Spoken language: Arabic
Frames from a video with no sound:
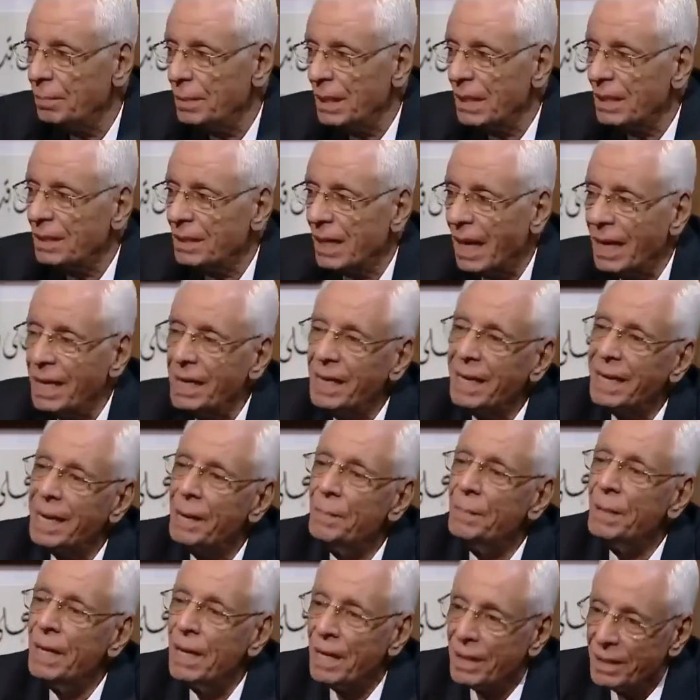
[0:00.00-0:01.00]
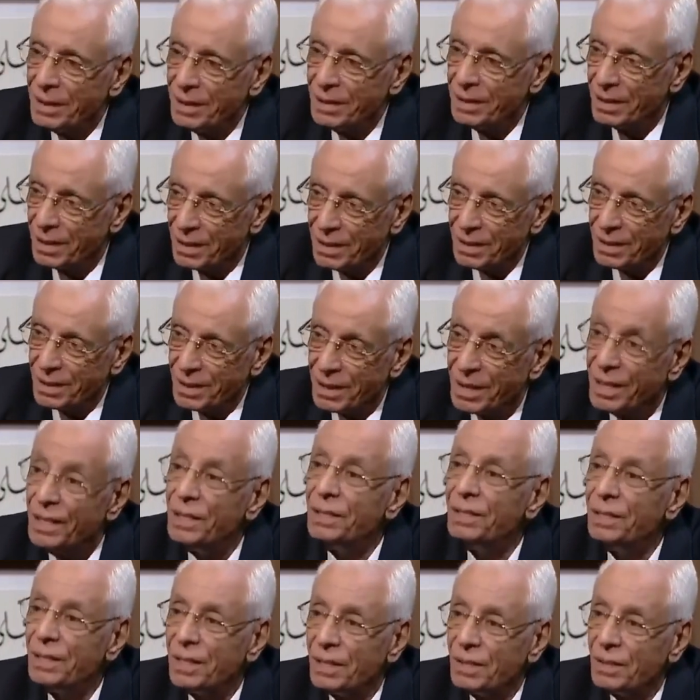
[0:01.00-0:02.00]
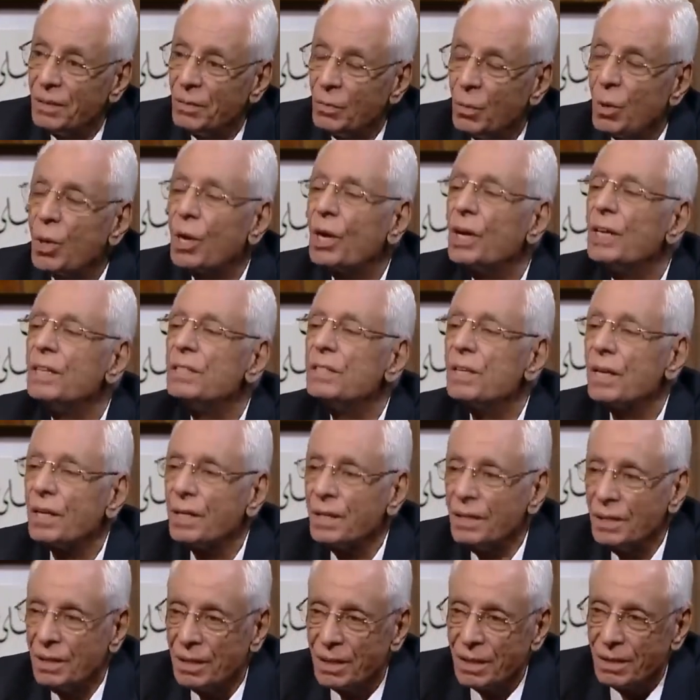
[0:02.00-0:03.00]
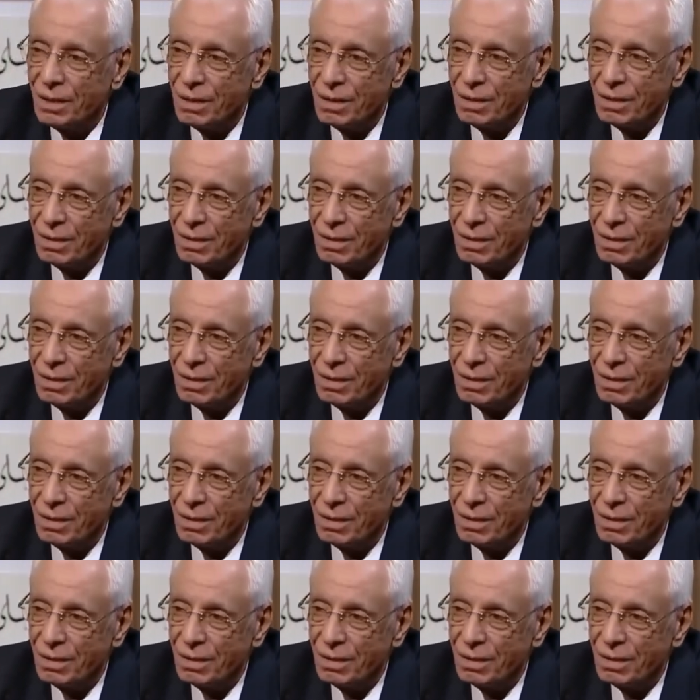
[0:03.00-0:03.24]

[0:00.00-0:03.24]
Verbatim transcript: من التحاليل الجميله جدا جدا ورخيصه جدا